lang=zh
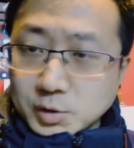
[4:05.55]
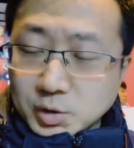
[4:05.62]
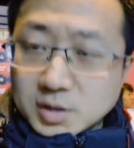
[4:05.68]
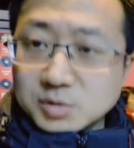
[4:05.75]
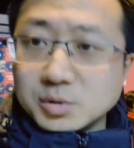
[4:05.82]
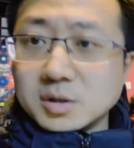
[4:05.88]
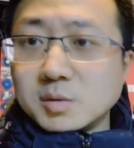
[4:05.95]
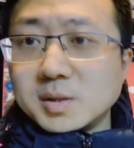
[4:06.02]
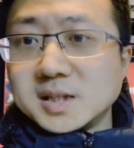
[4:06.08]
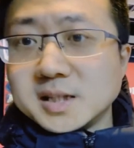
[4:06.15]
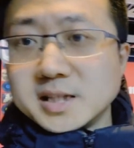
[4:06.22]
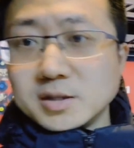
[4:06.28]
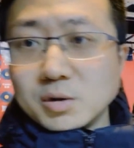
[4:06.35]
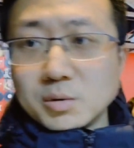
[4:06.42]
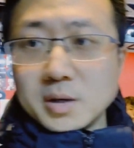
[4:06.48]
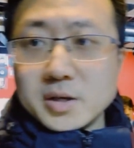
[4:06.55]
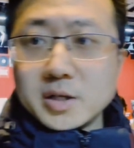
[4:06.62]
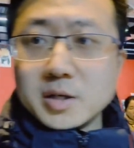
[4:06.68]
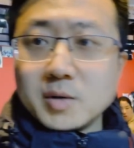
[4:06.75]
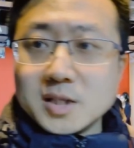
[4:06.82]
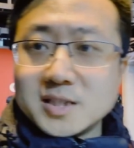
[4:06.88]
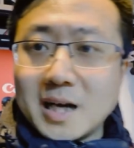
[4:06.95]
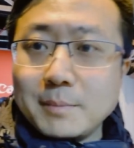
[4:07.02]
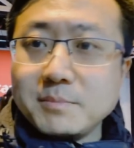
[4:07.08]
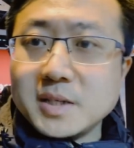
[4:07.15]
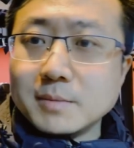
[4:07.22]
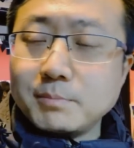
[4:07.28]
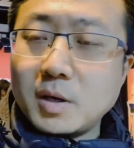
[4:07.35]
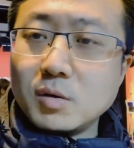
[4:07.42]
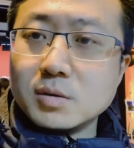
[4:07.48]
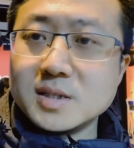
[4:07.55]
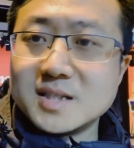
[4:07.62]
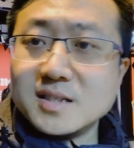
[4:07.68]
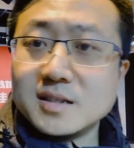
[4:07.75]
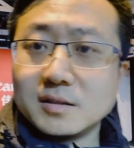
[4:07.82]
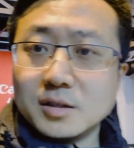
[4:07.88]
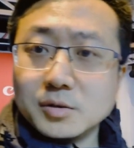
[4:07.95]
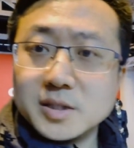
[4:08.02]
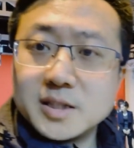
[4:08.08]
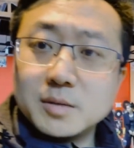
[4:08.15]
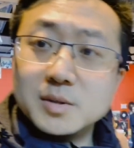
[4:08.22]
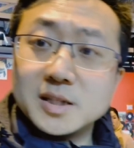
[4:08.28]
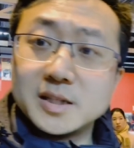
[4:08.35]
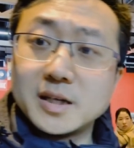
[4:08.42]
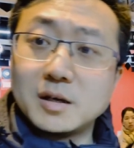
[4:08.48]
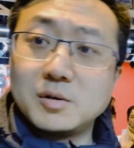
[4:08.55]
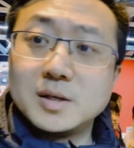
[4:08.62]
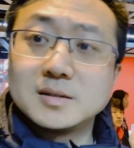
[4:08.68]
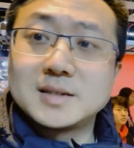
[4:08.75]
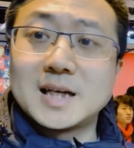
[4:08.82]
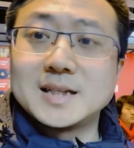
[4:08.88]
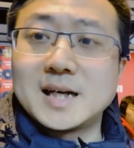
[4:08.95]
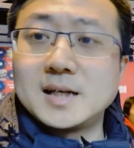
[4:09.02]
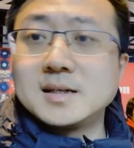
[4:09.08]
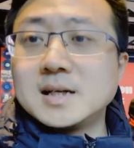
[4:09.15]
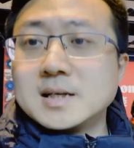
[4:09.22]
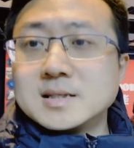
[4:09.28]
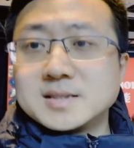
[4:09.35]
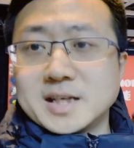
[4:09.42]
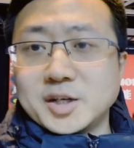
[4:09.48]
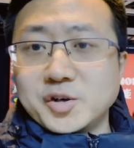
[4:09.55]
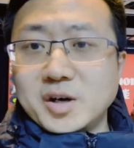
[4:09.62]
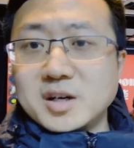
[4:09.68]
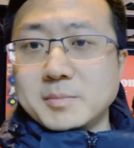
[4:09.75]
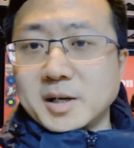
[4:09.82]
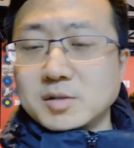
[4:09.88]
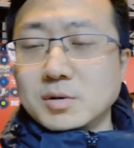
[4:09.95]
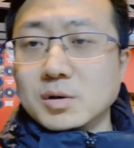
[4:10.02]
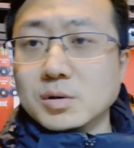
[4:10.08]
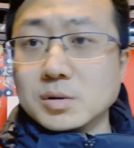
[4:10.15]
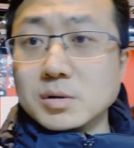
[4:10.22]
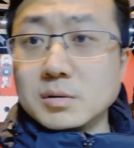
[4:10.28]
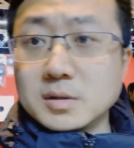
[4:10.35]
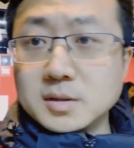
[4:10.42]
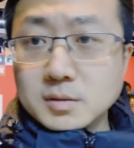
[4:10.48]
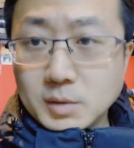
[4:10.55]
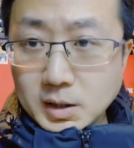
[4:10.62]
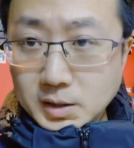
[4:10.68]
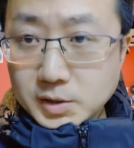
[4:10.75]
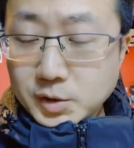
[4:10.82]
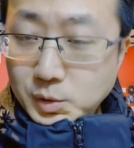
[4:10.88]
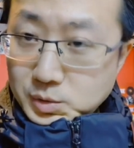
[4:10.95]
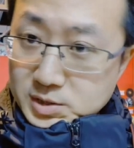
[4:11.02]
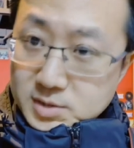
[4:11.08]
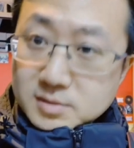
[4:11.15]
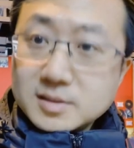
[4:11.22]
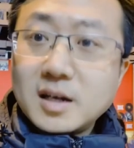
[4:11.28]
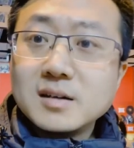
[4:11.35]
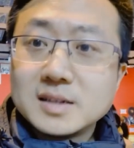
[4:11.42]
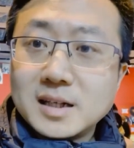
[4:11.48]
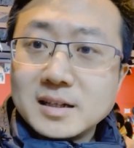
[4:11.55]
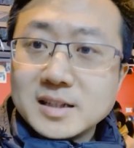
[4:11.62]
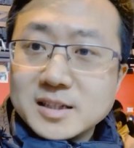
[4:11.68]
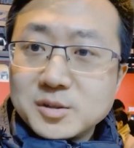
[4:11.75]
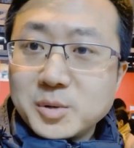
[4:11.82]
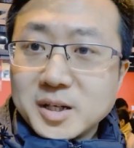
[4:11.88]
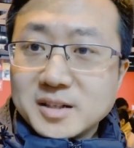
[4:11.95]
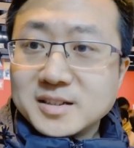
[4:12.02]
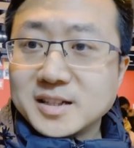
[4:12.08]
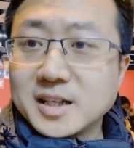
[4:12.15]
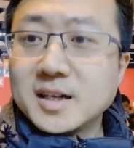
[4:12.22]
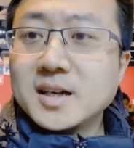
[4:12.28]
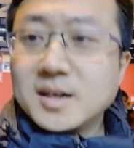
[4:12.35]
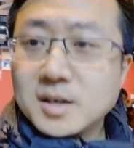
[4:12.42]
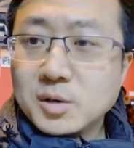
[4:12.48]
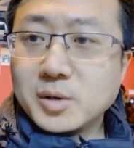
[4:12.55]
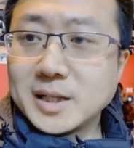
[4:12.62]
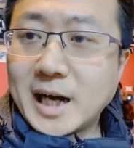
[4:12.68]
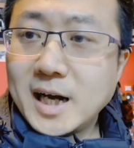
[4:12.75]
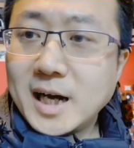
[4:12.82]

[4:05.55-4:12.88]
有更多的问题，有关于这款产品，包括新镜头的一些问题，欢迎大家在留言里面跟我互动，我有知道的一定会跟你回